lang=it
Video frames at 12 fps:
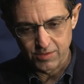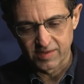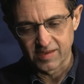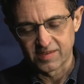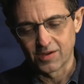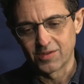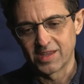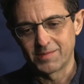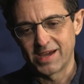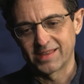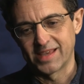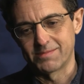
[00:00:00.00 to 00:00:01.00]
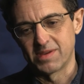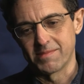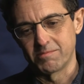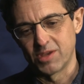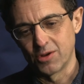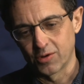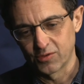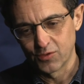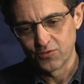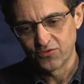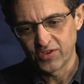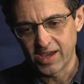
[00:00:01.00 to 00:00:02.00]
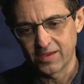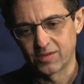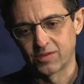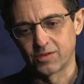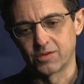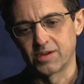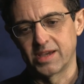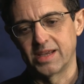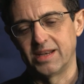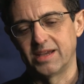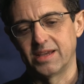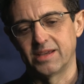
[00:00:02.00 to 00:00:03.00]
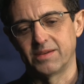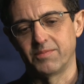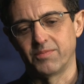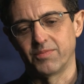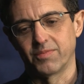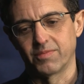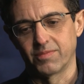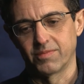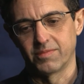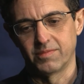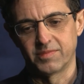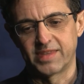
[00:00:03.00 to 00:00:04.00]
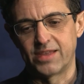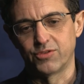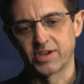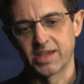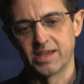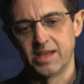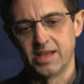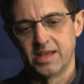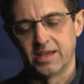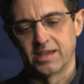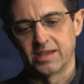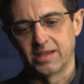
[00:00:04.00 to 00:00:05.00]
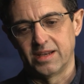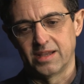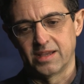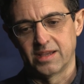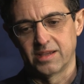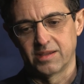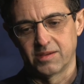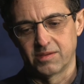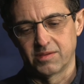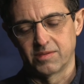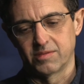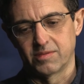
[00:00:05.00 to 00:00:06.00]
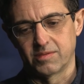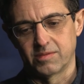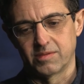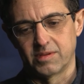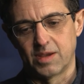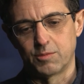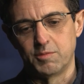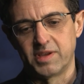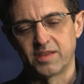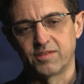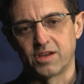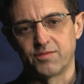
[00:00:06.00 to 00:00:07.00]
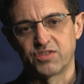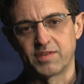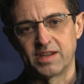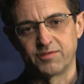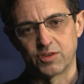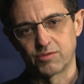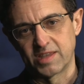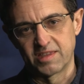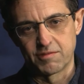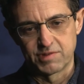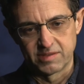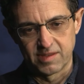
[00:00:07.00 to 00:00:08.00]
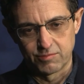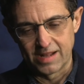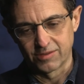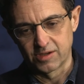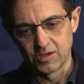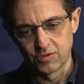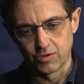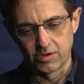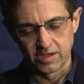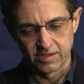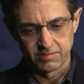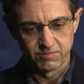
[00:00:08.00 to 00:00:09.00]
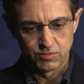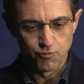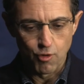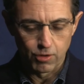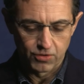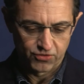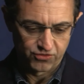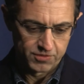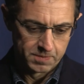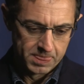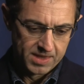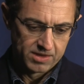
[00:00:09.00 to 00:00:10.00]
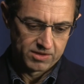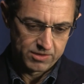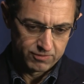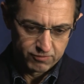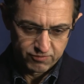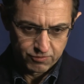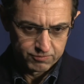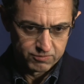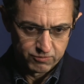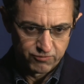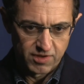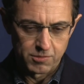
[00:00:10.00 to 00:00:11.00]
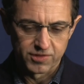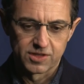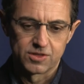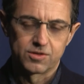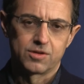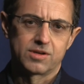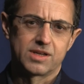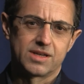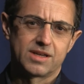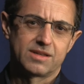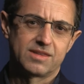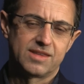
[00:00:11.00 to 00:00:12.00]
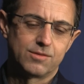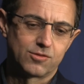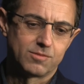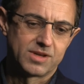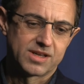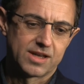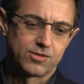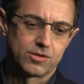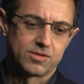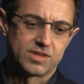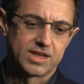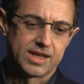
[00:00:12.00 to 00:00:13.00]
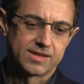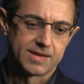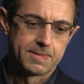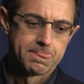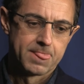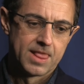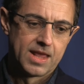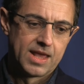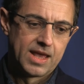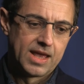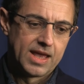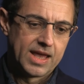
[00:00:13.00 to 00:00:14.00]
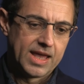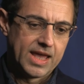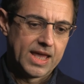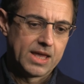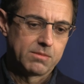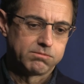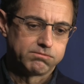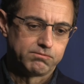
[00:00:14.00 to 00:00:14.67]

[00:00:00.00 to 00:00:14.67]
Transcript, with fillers: di questa seconda parte ebbe minor successo, le, mm, tanto che il, la pubblicazione invece venne effettuata da un, da un altro editore, Walsh, che è un, un famoso editore attivo sul mercato londinese. E